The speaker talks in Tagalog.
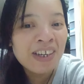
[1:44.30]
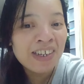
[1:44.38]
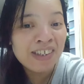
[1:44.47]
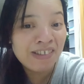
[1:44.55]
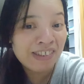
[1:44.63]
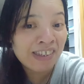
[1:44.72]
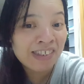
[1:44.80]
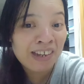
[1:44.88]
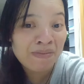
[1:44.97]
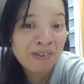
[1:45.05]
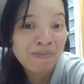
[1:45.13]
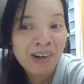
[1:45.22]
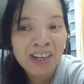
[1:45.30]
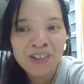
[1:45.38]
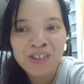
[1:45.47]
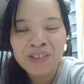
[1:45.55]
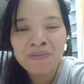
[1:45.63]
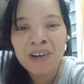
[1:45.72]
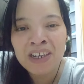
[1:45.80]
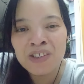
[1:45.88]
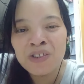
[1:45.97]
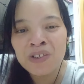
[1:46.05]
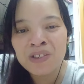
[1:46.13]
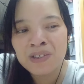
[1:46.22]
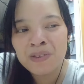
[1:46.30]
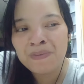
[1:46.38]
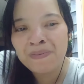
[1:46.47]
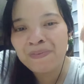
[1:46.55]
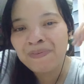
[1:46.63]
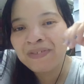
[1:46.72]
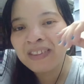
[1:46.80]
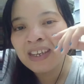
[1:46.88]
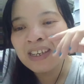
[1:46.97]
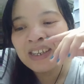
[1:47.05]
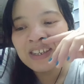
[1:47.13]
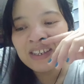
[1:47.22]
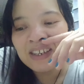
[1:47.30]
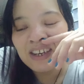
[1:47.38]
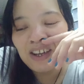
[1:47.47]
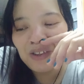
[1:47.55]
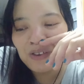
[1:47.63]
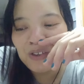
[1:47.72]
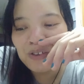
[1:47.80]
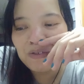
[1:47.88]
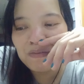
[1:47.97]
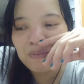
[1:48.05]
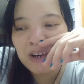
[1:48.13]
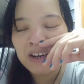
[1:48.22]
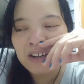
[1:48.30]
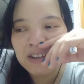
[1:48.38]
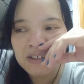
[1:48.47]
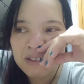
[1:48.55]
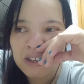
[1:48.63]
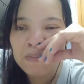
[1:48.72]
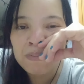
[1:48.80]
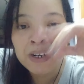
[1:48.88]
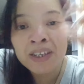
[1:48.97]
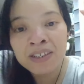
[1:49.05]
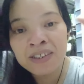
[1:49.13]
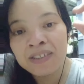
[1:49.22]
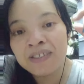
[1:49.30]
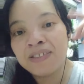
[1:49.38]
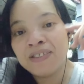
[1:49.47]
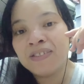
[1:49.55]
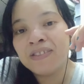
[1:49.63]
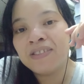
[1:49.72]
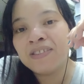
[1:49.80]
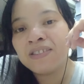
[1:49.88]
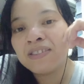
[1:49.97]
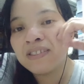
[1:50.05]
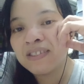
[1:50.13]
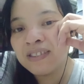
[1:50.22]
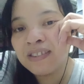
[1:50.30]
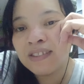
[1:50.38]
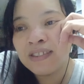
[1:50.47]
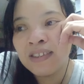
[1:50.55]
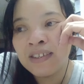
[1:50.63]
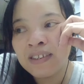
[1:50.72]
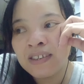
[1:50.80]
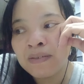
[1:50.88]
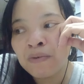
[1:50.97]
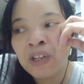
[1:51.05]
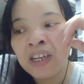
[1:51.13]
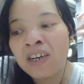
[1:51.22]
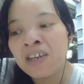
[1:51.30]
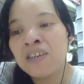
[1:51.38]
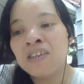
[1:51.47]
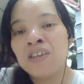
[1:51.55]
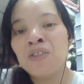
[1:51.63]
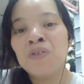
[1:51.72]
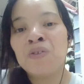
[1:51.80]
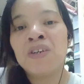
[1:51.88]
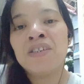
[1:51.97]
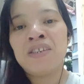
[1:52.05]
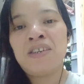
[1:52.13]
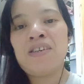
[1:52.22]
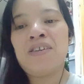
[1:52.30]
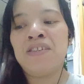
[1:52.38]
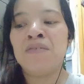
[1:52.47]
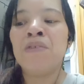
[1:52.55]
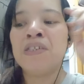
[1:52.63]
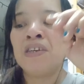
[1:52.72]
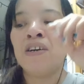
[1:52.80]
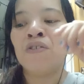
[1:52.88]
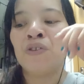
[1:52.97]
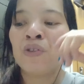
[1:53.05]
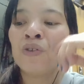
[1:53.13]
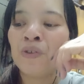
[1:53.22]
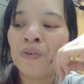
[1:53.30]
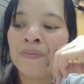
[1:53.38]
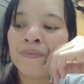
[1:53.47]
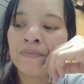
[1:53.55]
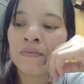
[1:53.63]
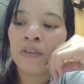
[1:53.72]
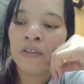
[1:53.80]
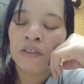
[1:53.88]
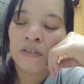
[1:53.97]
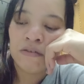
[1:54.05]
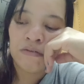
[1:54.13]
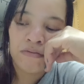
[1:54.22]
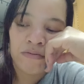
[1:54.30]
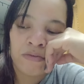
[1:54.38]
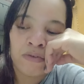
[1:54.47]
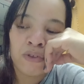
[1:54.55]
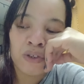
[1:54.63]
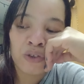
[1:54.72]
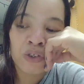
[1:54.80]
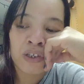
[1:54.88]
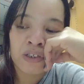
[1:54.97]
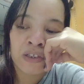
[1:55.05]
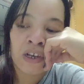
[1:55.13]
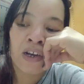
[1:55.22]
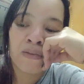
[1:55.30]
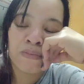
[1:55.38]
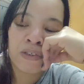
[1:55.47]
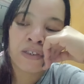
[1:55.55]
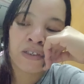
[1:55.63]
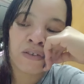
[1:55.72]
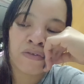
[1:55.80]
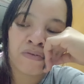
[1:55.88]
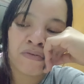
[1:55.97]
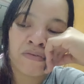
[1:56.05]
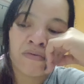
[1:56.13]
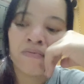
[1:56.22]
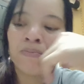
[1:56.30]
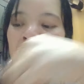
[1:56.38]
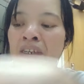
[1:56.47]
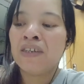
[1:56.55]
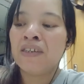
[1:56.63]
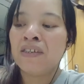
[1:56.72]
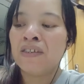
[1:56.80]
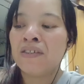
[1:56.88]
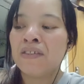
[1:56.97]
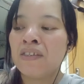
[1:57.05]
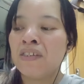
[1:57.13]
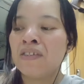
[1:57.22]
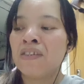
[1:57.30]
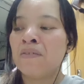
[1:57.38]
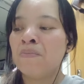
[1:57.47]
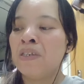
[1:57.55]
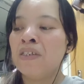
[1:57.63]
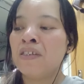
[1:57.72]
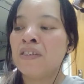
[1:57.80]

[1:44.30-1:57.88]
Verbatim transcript: Yung sasabing makajos, makajos. Ano yung parang, syempre, na wala kang ano, kaya nagbasa ako. So, doon ako sa Psalms, ano, parang sinasabi niya na,